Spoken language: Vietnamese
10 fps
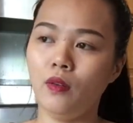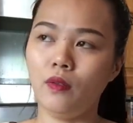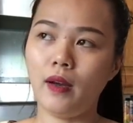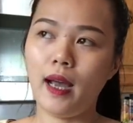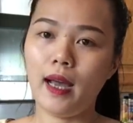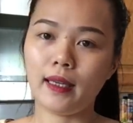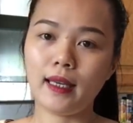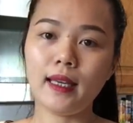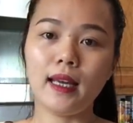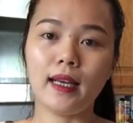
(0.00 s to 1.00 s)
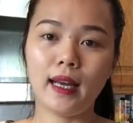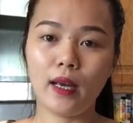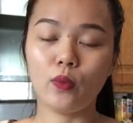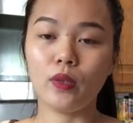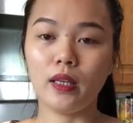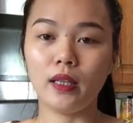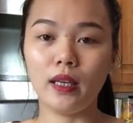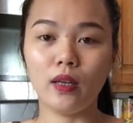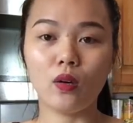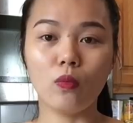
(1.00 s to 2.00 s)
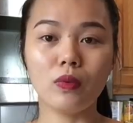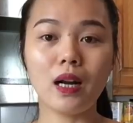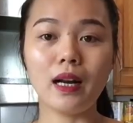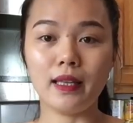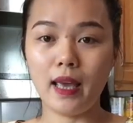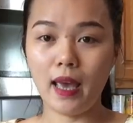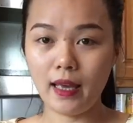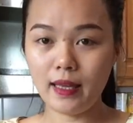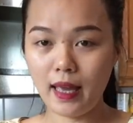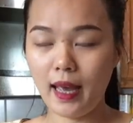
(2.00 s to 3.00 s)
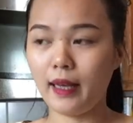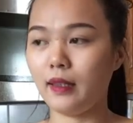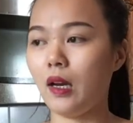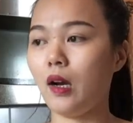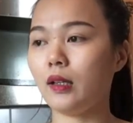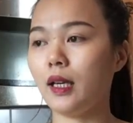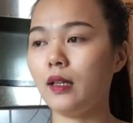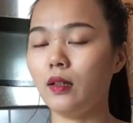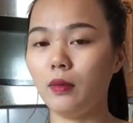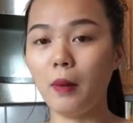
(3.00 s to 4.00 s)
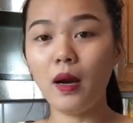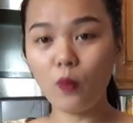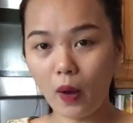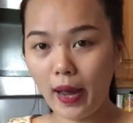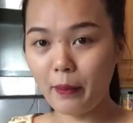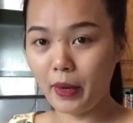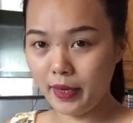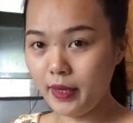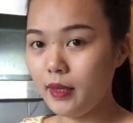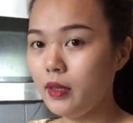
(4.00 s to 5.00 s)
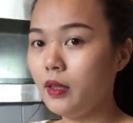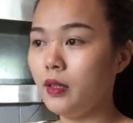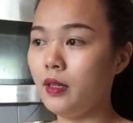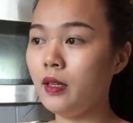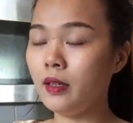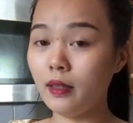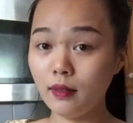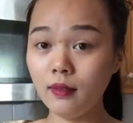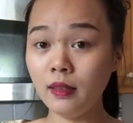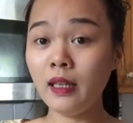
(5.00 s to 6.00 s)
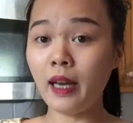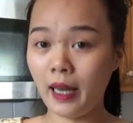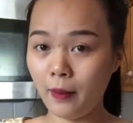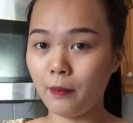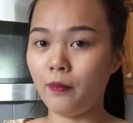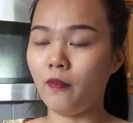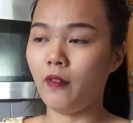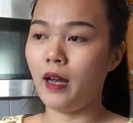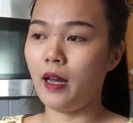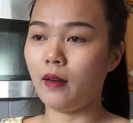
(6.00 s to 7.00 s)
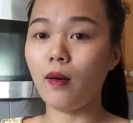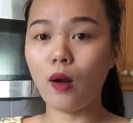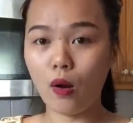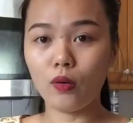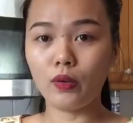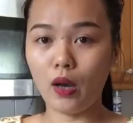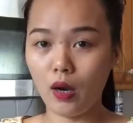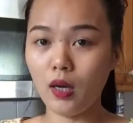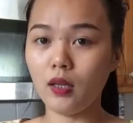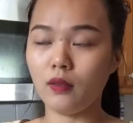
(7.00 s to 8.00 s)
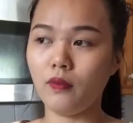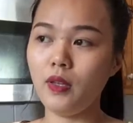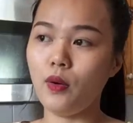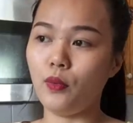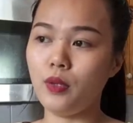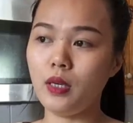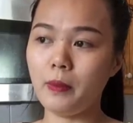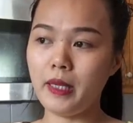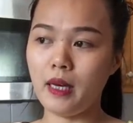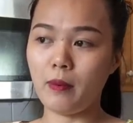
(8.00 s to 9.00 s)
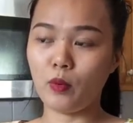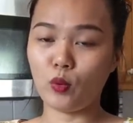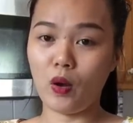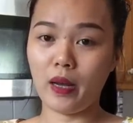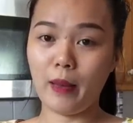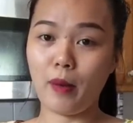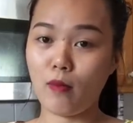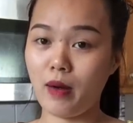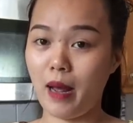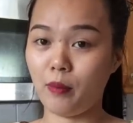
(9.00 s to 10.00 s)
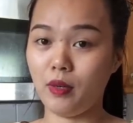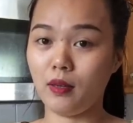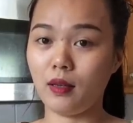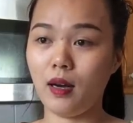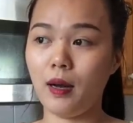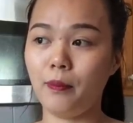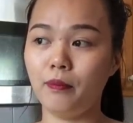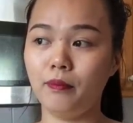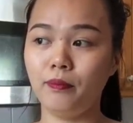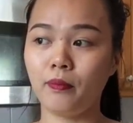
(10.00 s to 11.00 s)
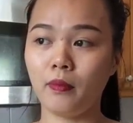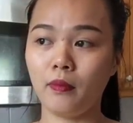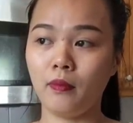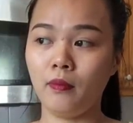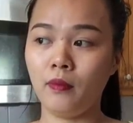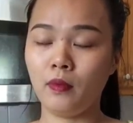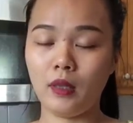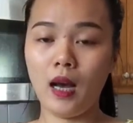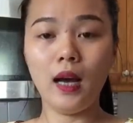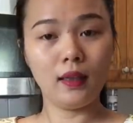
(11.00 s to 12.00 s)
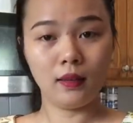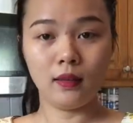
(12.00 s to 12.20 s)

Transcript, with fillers: Và cái nghề nail này thì nó cũng rất là dễ dàng cho cái người mới qua Mỹ như em và có con nhỏ. Ví dụ như bây giờ một tuần em không làm được hết